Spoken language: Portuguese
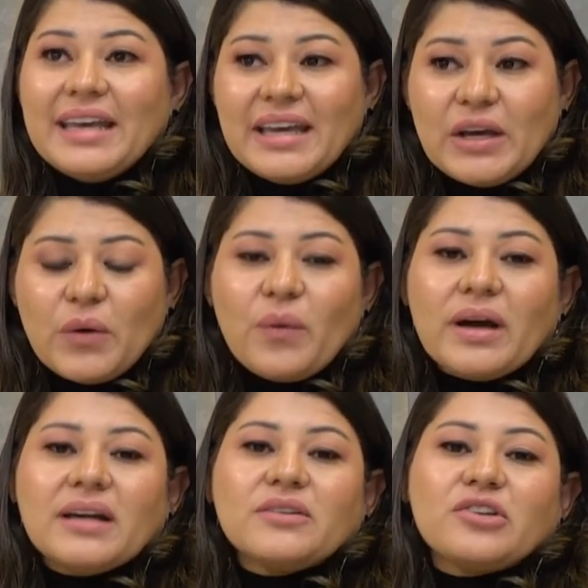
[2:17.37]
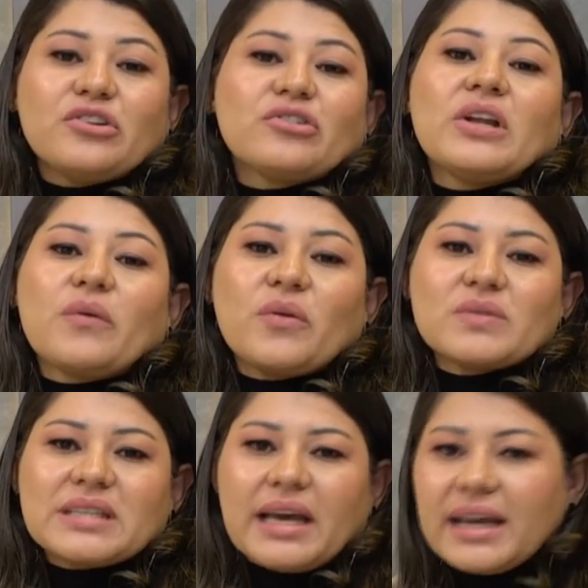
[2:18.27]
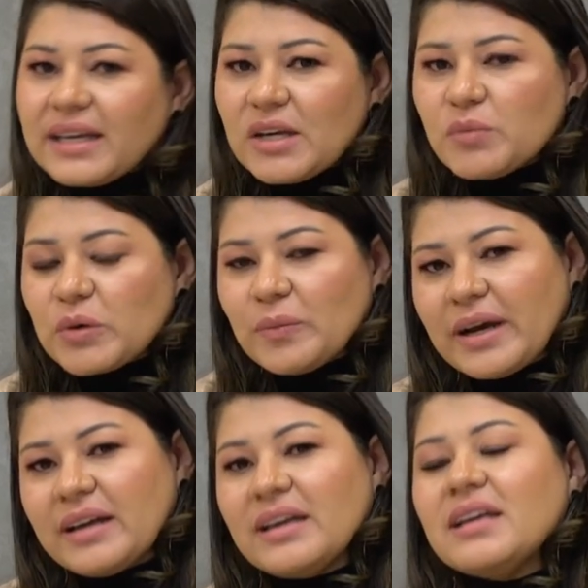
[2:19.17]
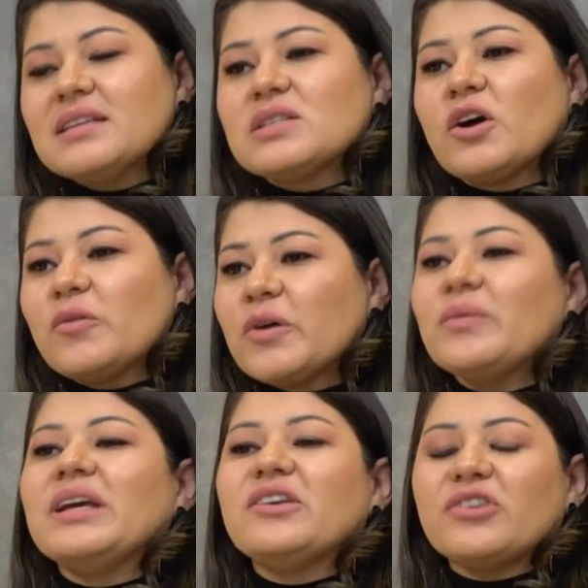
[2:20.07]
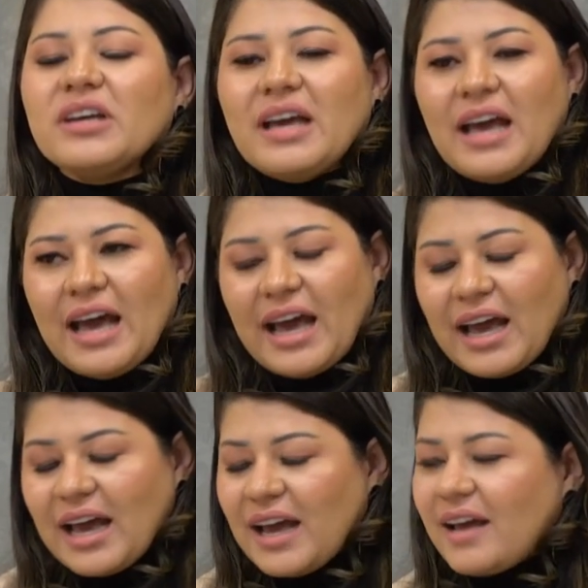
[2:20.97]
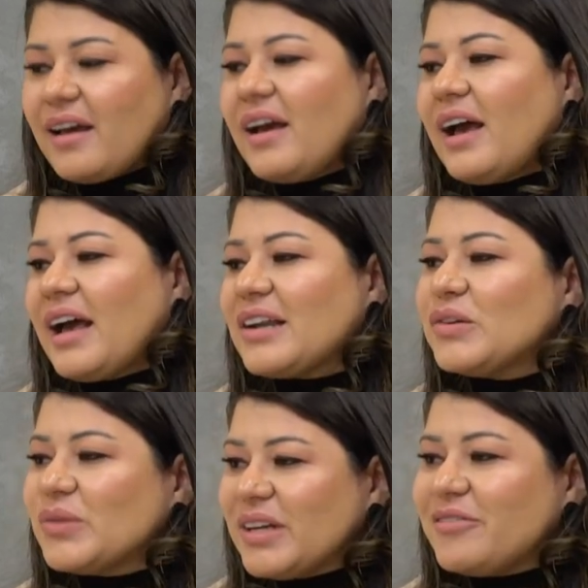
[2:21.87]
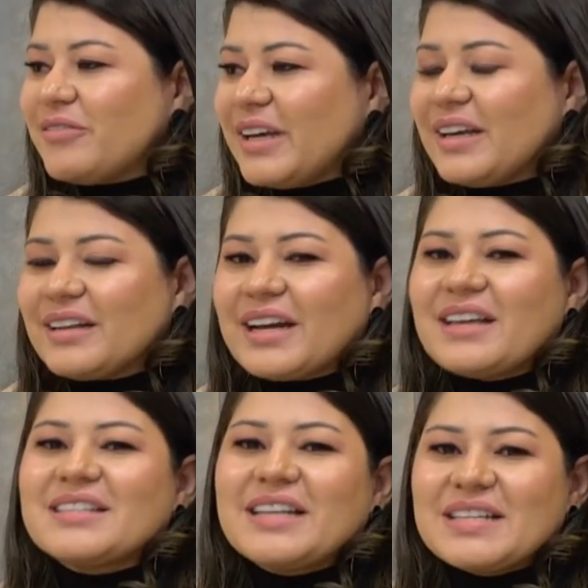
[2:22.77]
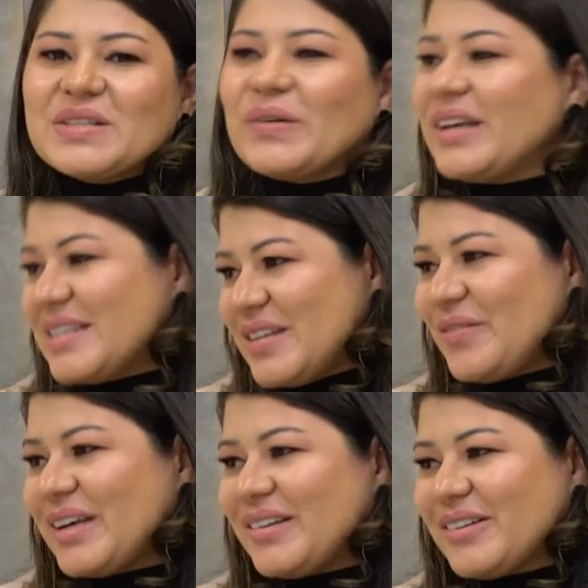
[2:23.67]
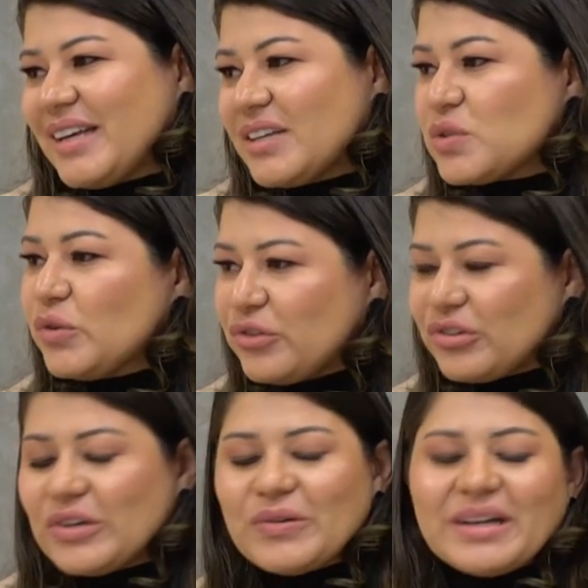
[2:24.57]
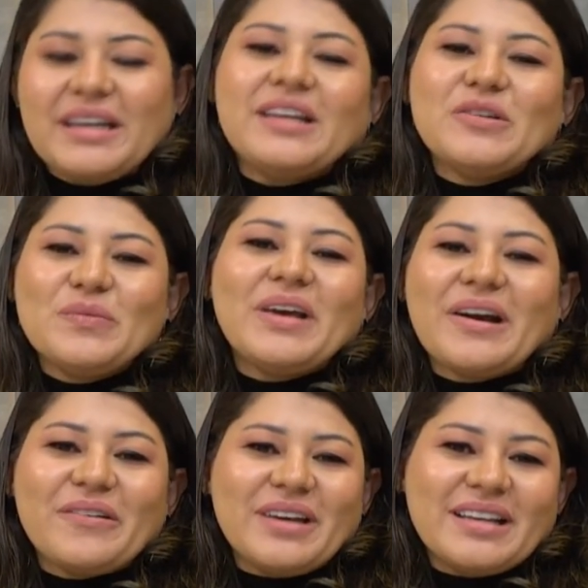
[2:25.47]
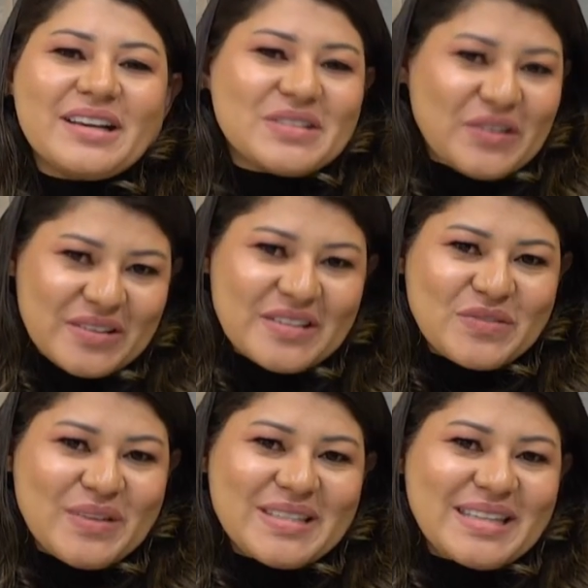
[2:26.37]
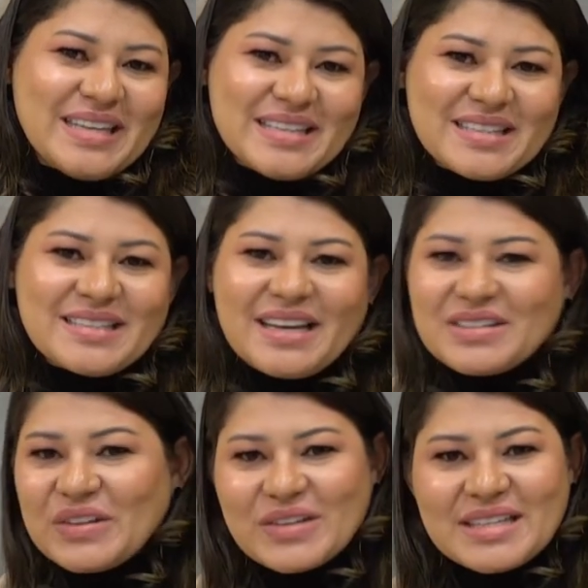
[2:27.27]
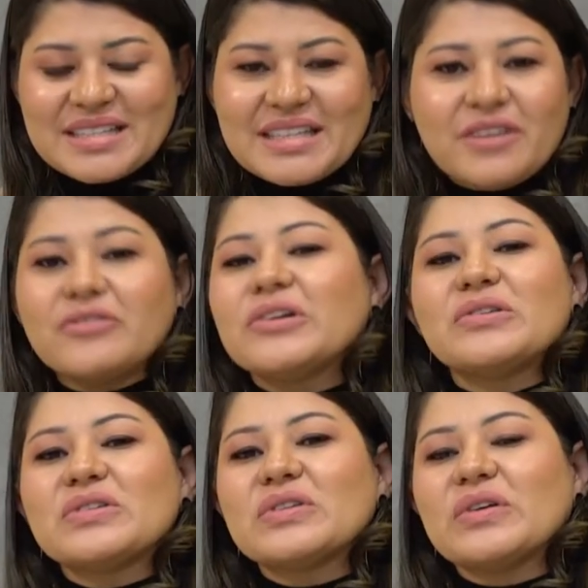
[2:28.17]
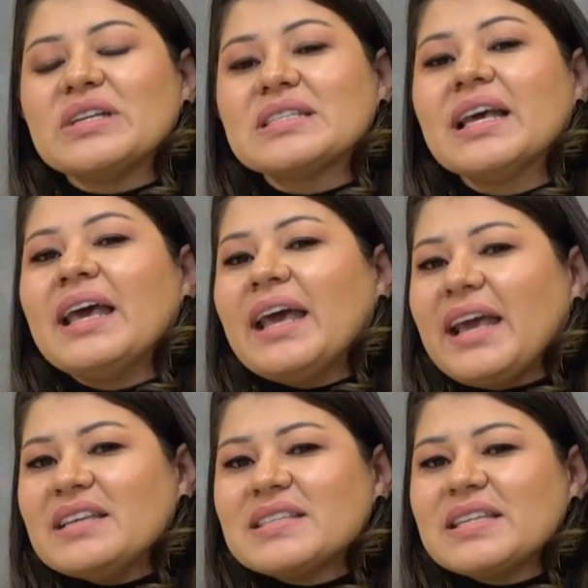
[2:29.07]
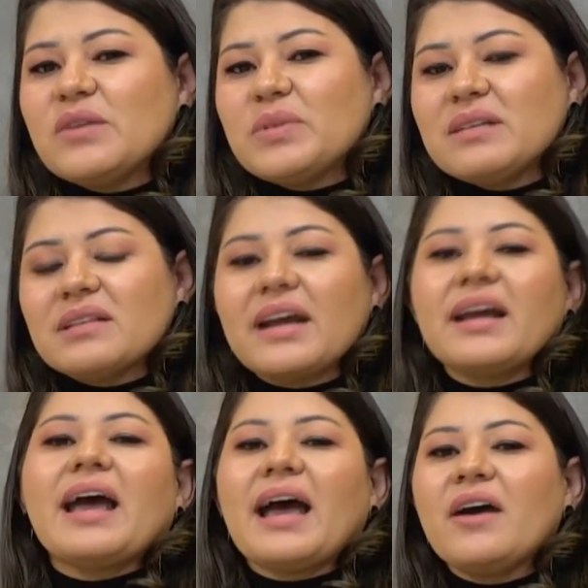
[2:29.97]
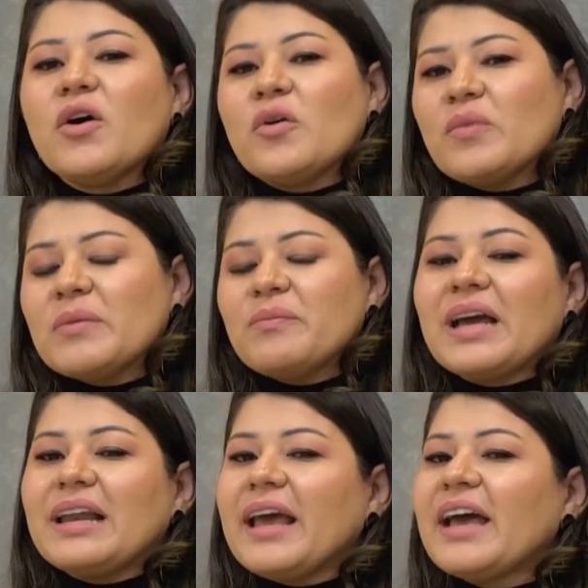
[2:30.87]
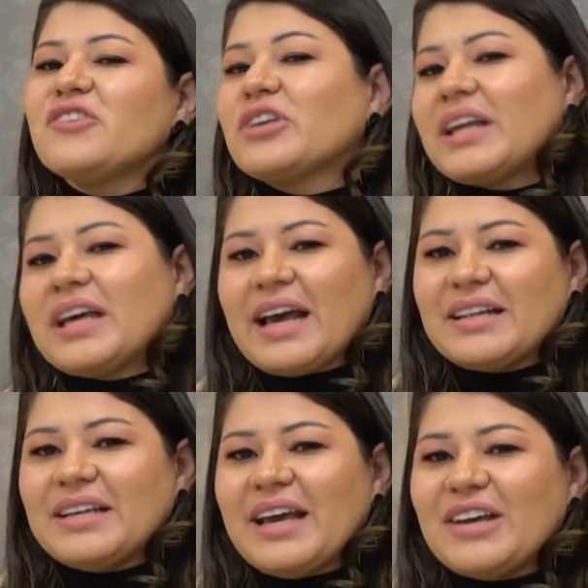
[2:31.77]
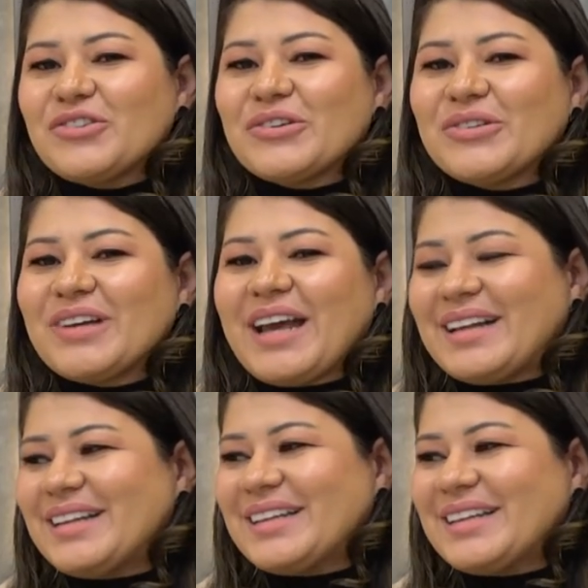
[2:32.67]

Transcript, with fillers: E quando a gente não consegue ir para o país, normalmente a, a aluna vem atrás desse conhecimento que surgiu aqui do Piauí, das nossas pesquisas, das nossas evoluções em sempre entregar uma pele regenerada e reestruturada.